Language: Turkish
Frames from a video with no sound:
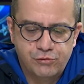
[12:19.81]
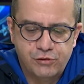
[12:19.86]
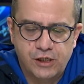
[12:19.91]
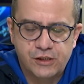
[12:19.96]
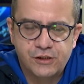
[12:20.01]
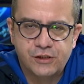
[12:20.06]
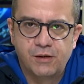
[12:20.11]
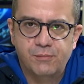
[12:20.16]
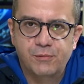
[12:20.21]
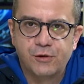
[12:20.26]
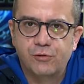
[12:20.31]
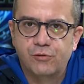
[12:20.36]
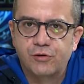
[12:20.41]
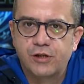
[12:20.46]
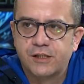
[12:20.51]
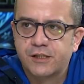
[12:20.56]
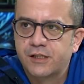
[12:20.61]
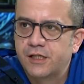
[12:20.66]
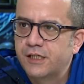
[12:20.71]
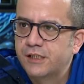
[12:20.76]
Çarşamba günü de
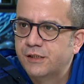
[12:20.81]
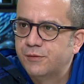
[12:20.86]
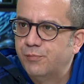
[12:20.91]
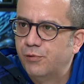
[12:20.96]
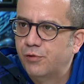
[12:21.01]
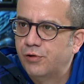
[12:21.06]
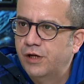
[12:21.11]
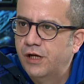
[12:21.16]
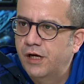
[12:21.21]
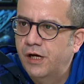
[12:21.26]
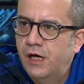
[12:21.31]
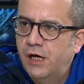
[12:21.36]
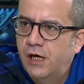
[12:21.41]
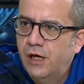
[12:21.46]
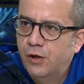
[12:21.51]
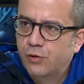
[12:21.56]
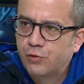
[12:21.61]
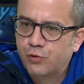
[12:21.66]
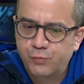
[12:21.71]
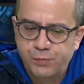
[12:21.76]
Adana Spor'la
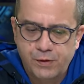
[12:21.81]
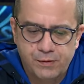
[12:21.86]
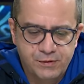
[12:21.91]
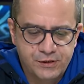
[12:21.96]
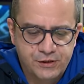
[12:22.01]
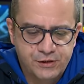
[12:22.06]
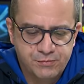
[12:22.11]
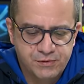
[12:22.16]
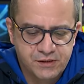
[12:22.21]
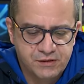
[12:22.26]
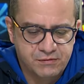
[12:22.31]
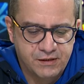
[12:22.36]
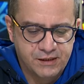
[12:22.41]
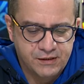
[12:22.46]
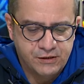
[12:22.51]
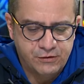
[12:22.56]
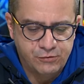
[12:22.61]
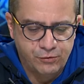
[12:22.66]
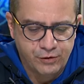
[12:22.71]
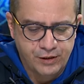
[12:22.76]
kupa maçımız var.
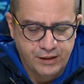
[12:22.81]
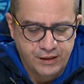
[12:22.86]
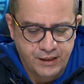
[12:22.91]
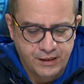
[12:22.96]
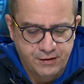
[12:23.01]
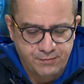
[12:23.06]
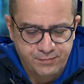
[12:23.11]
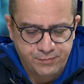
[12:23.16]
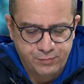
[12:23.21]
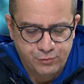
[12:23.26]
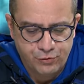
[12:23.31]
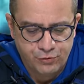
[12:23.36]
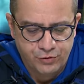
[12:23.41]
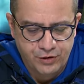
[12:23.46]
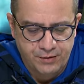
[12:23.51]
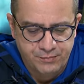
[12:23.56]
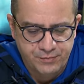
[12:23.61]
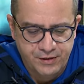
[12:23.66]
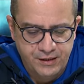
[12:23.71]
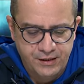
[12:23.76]
Sonra da
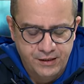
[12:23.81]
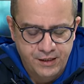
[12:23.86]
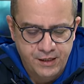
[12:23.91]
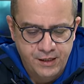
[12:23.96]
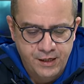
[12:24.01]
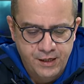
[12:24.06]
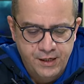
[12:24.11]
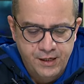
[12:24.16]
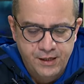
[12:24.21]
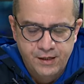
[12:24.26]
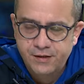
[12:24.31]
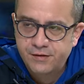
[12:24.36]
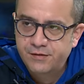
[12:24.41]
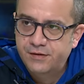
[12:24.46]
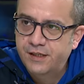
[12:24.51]
programda yine Abi devre,